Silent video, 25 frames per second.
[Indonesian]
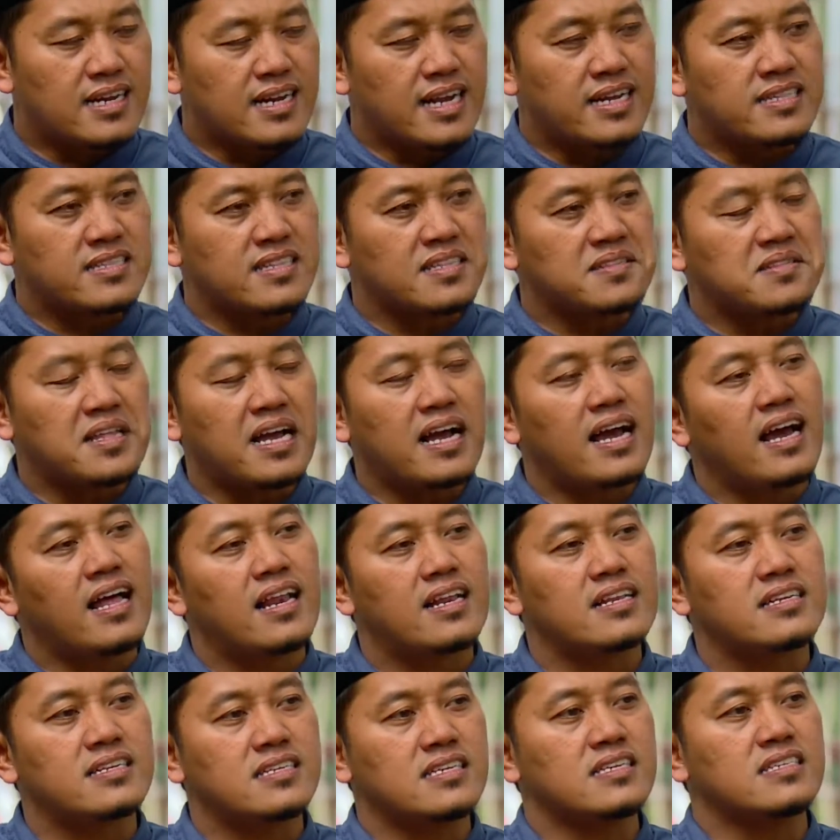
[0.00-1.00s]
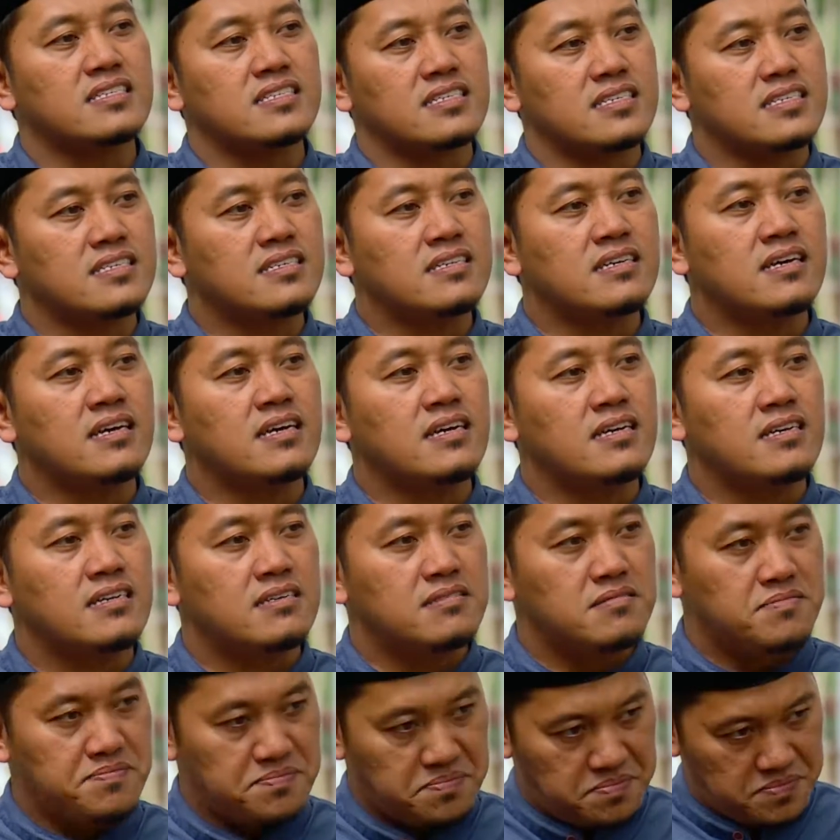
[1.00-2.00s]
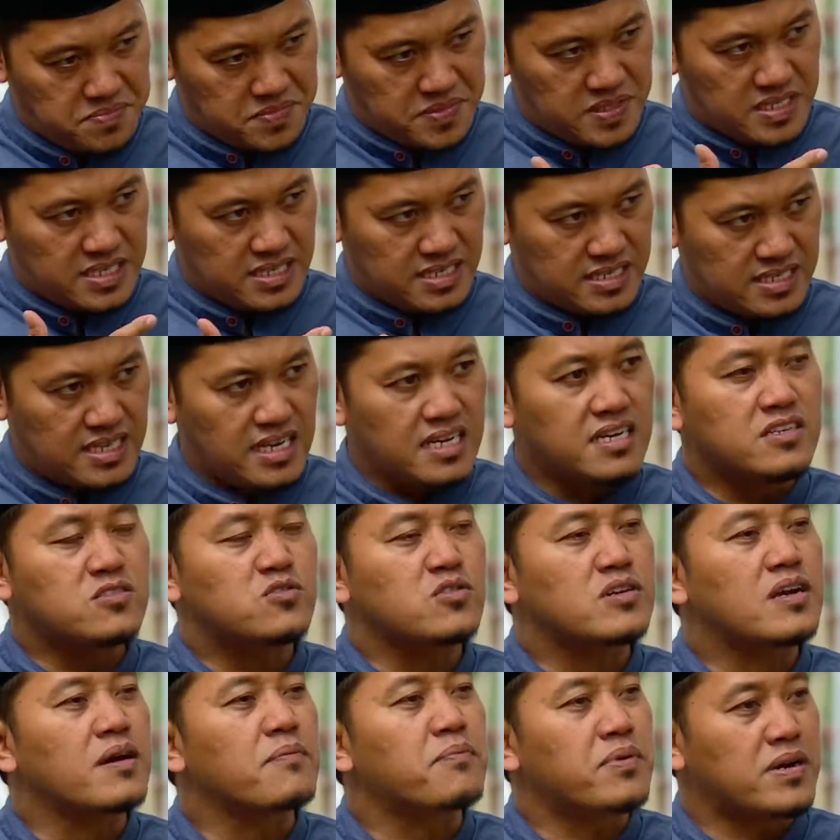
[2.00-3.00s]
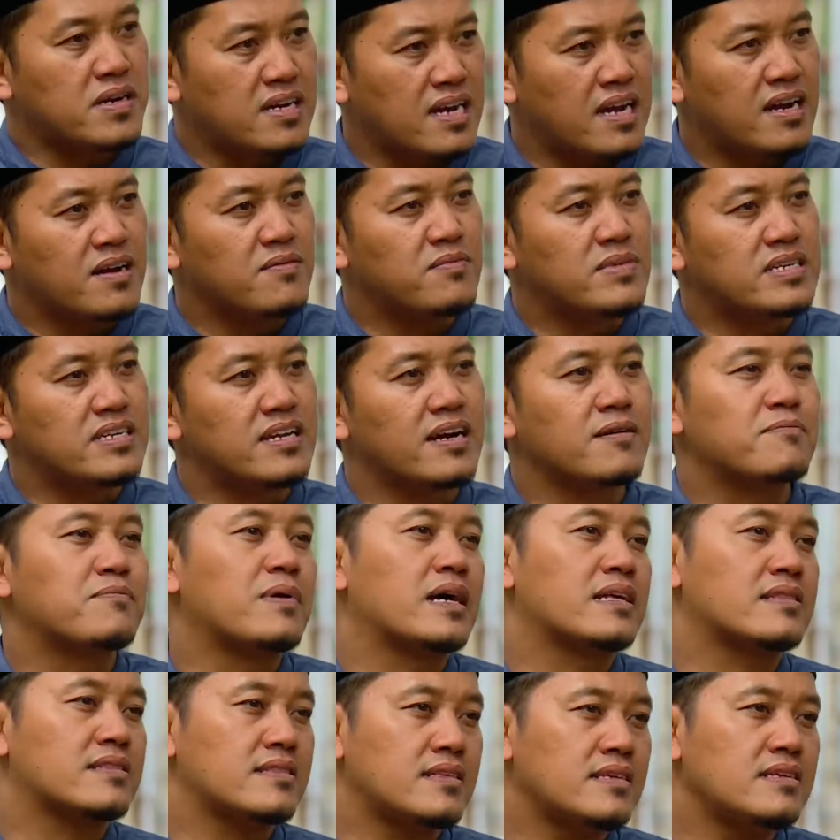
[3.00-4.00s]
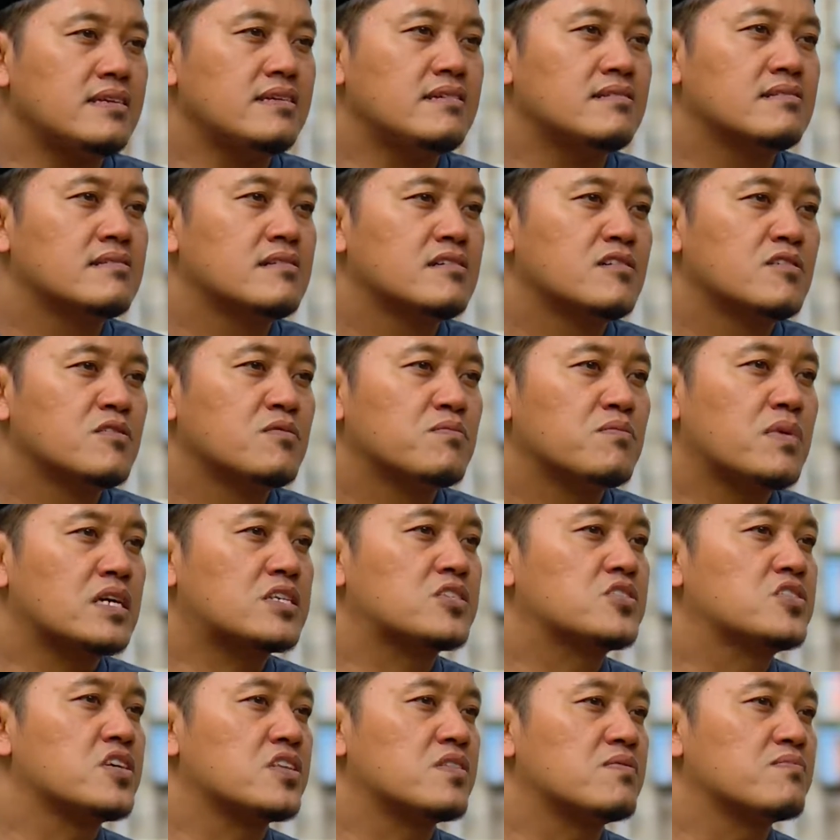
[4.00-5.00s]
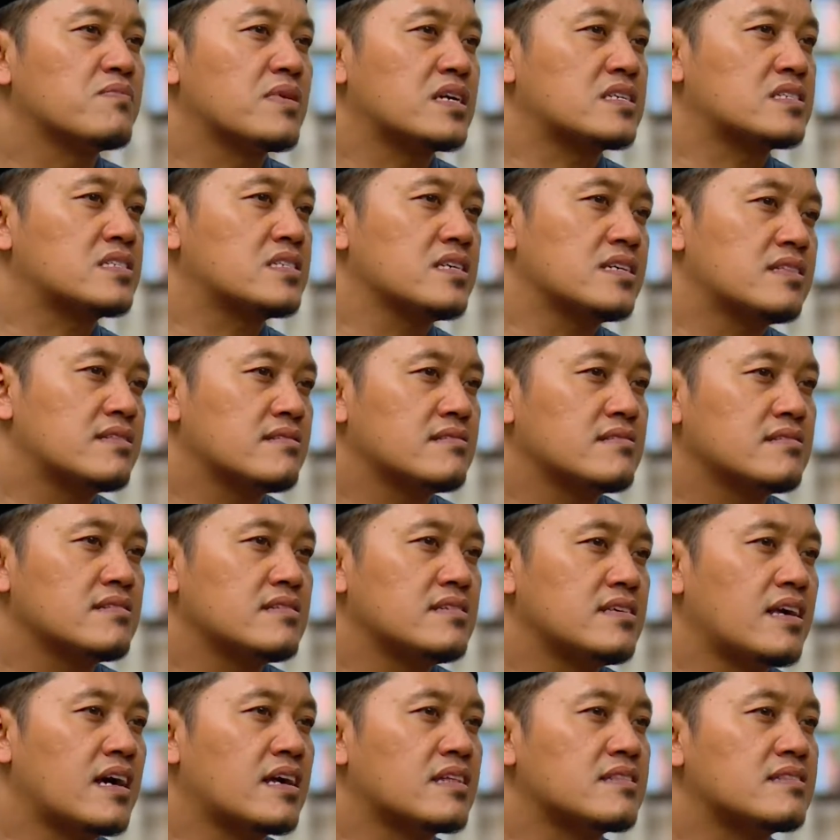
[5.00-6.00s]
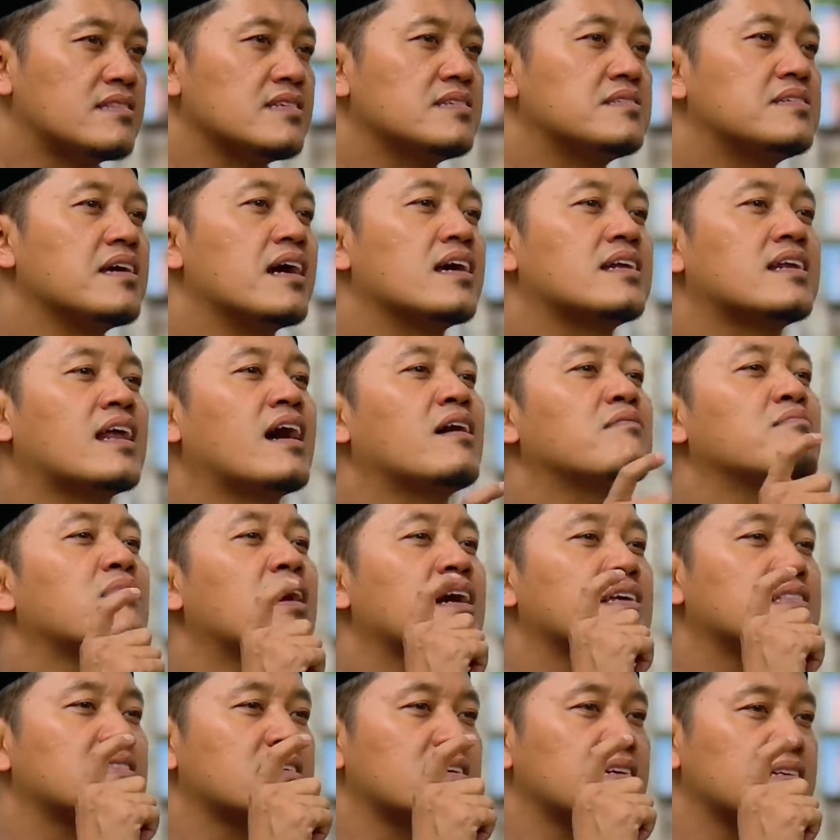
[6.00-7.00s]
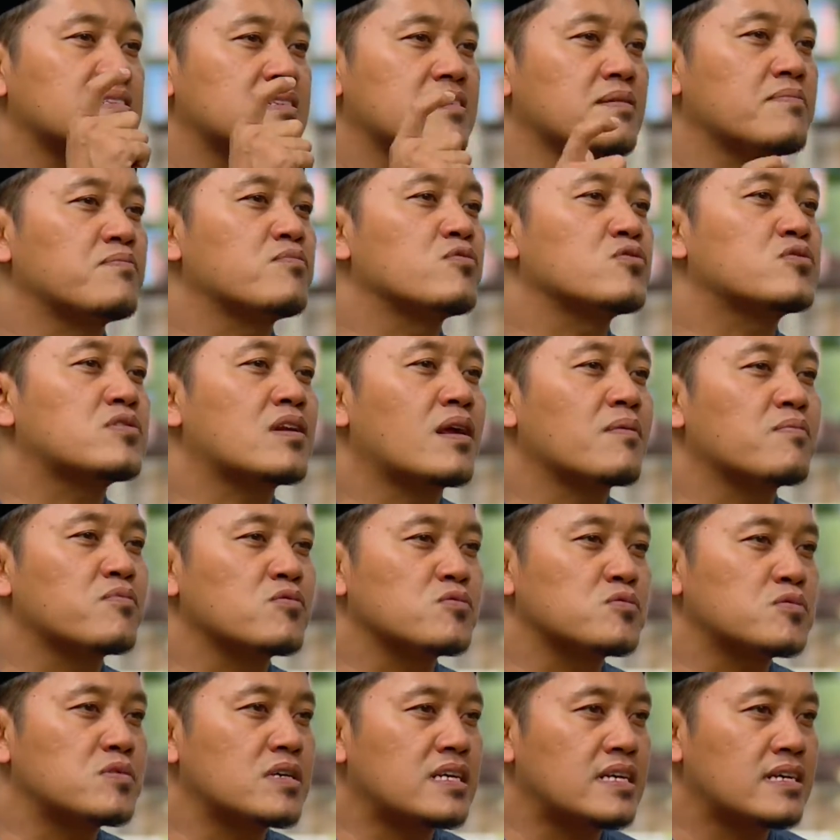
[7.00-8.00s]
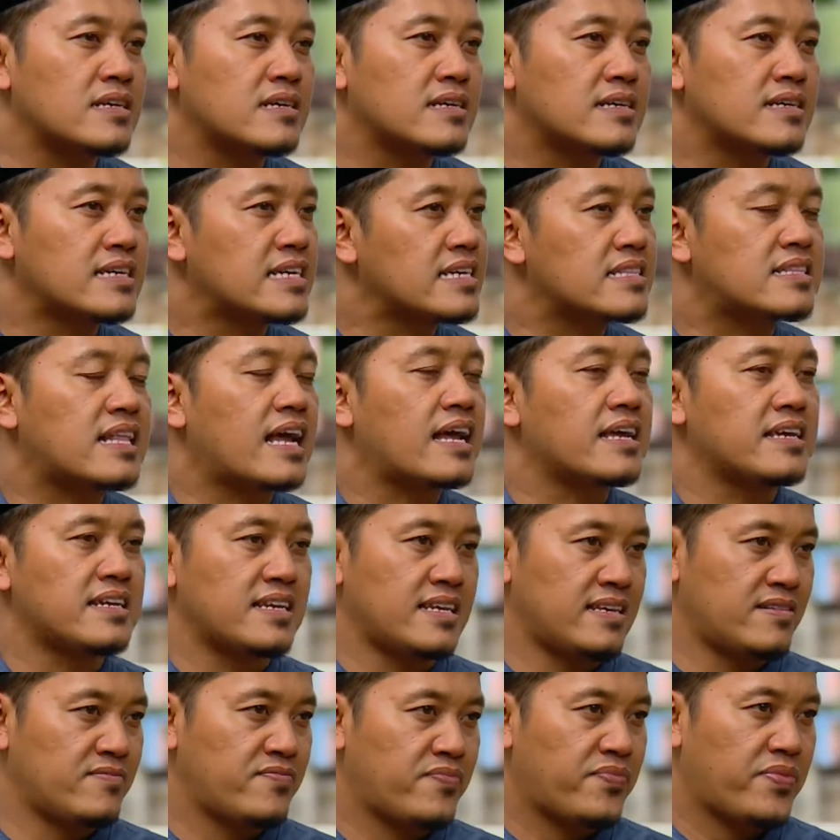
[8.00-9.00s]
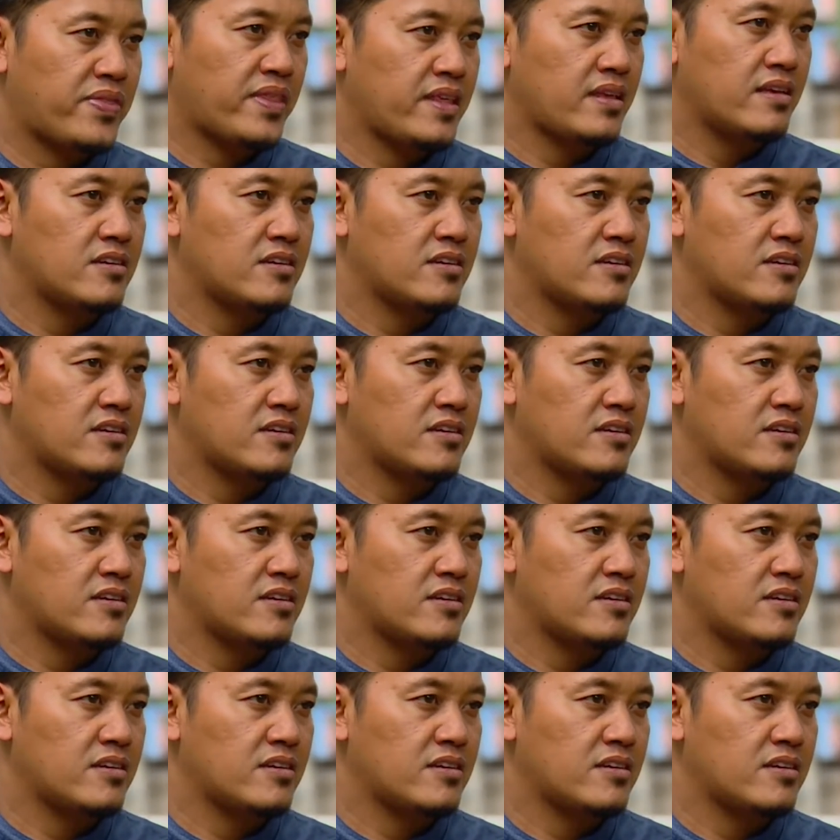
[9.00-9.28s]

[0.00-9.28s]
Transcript: terkait tentang hal ini, saya juga pernah mendapati masjid-masjid yang tidak ramah terhadap putra-putri kita ini